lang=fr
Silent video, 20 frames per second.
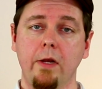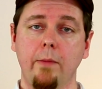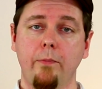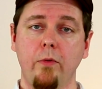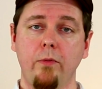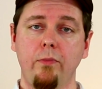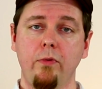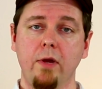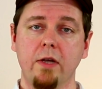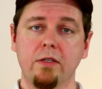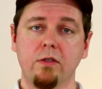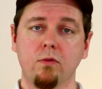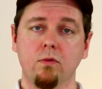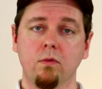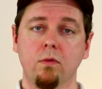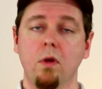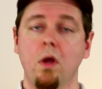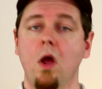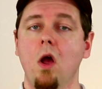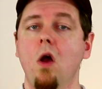la
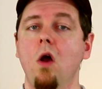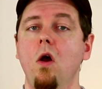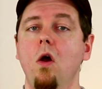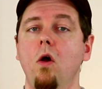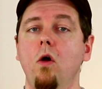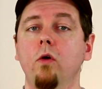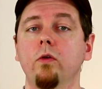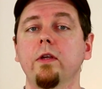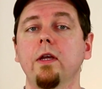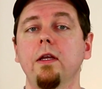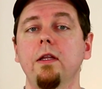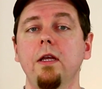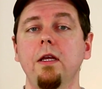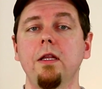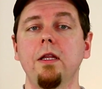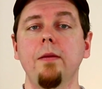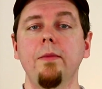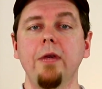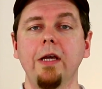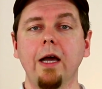population, entraîner
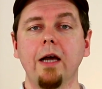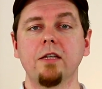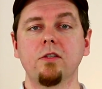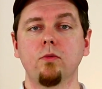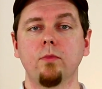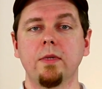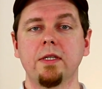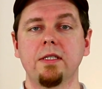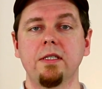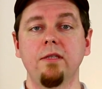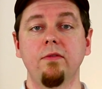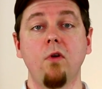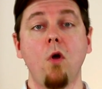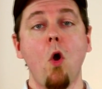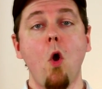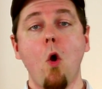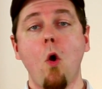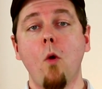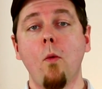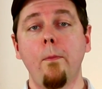une émigration massive,
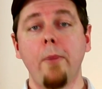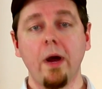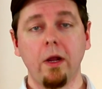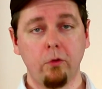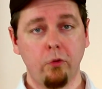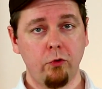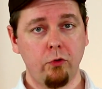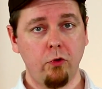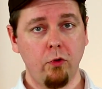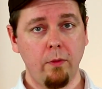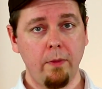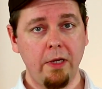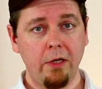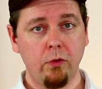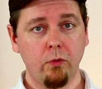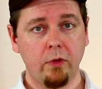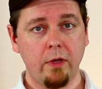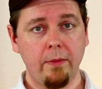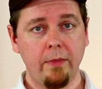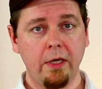on parle de 2
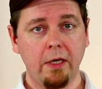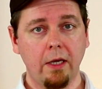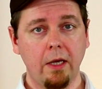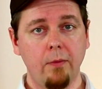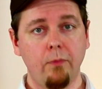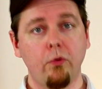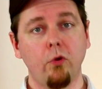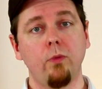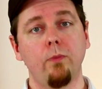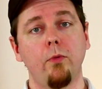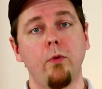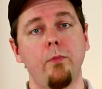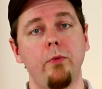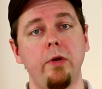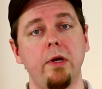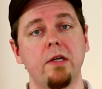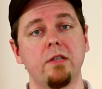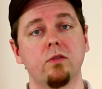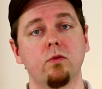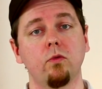millions d'émigrés pour une
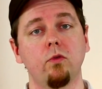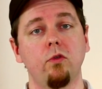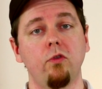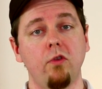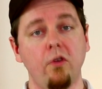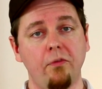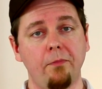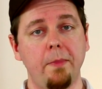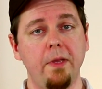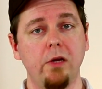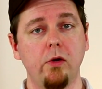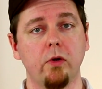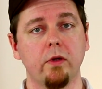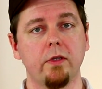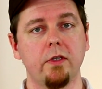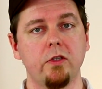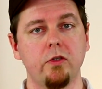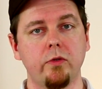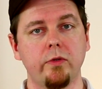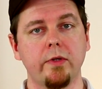population de 9 millions en
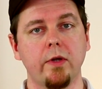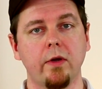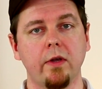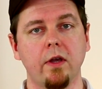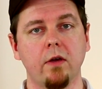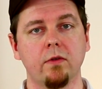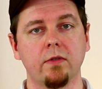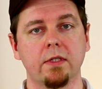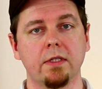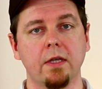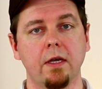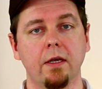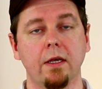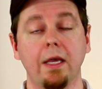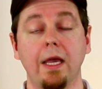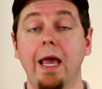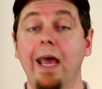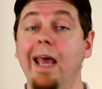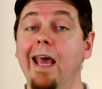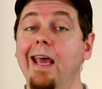1845,
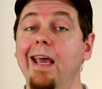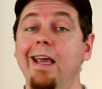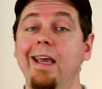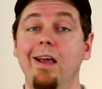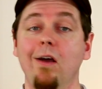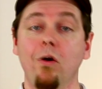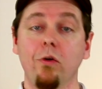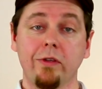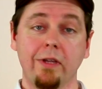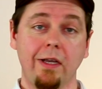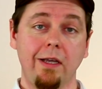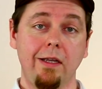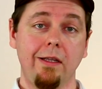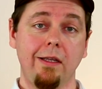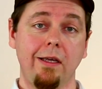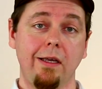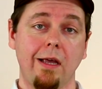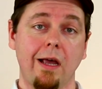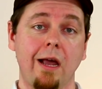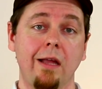et
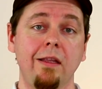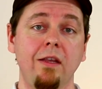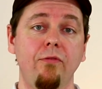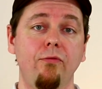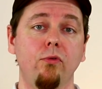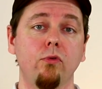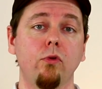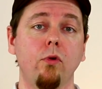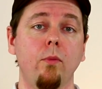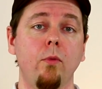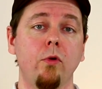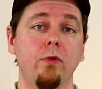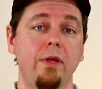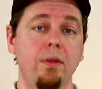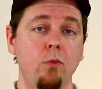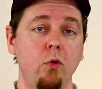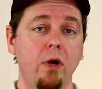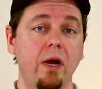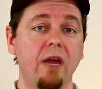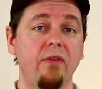entraîner un effondrement
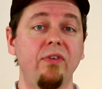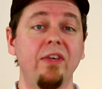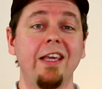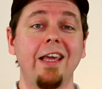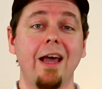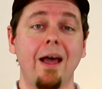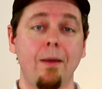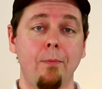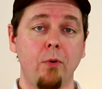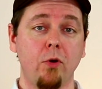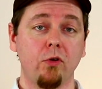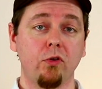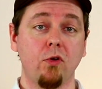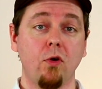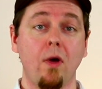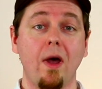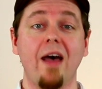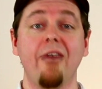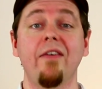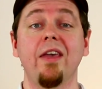démographique
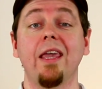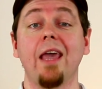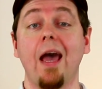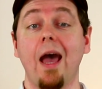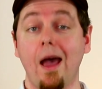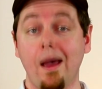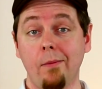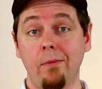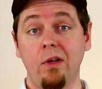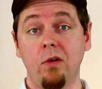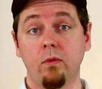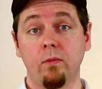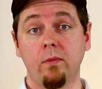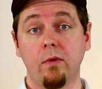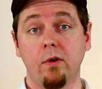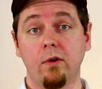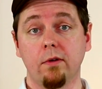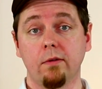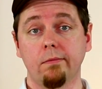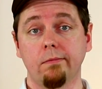important avec 1 million de
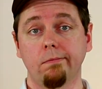morts.